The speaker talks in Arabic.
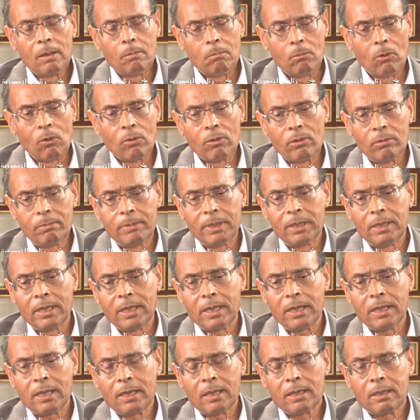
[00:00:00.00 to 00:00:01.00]
منذ
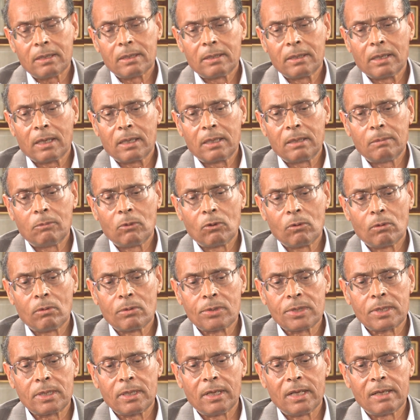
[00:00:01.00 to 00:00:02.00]
البداية يعني منذ
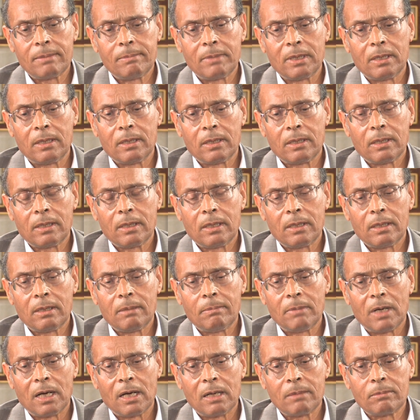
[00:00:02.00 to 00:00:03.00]
استلامي
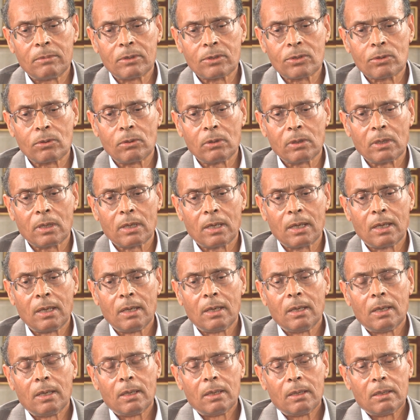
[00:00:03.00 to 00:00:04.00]
للمهام السلطة
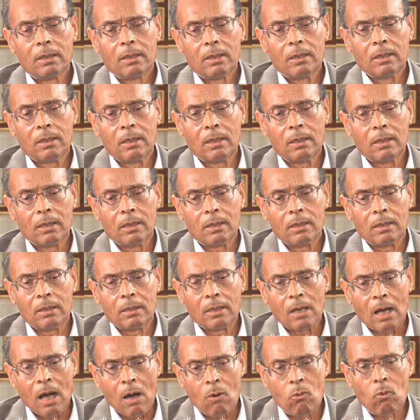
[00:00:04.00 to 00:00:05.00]
آه،
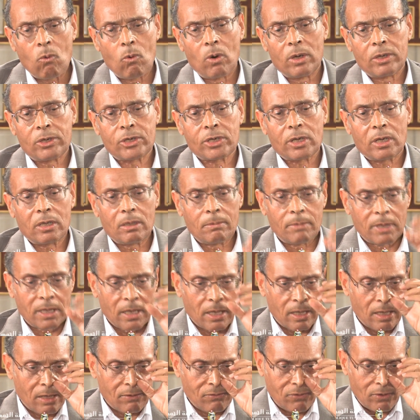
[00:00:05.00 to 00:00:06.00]
أول شيء
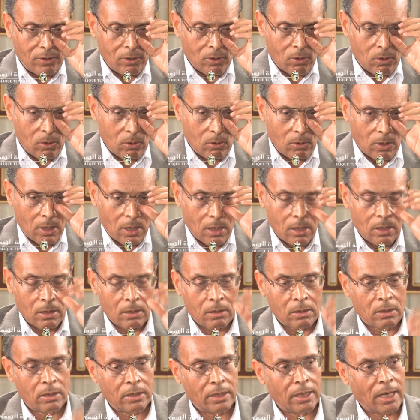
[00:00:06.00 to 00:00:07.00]
بدأنا فيه هو
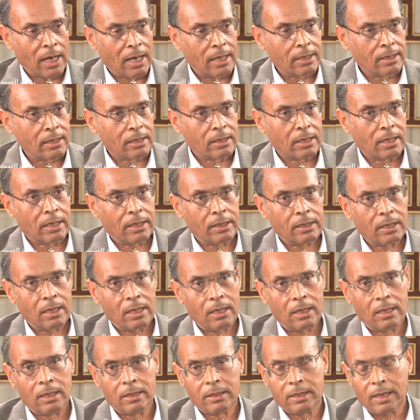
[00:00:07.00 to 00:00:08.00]
آه، إعادة
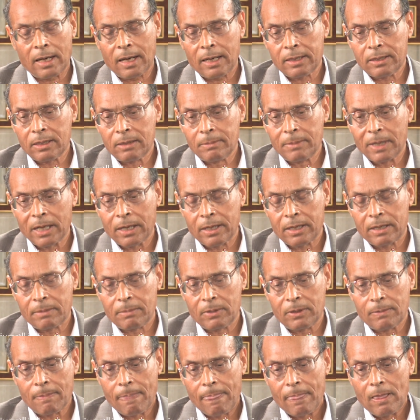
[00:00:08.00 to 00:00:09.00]
إحياء الاتحاد
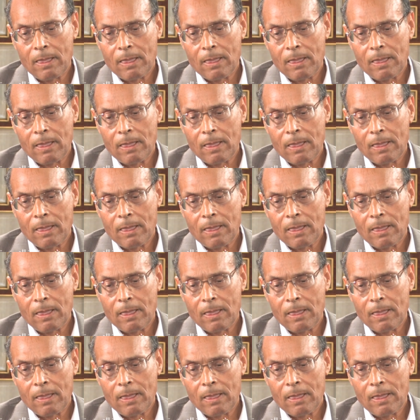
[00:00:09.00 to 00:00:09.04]
المغاربي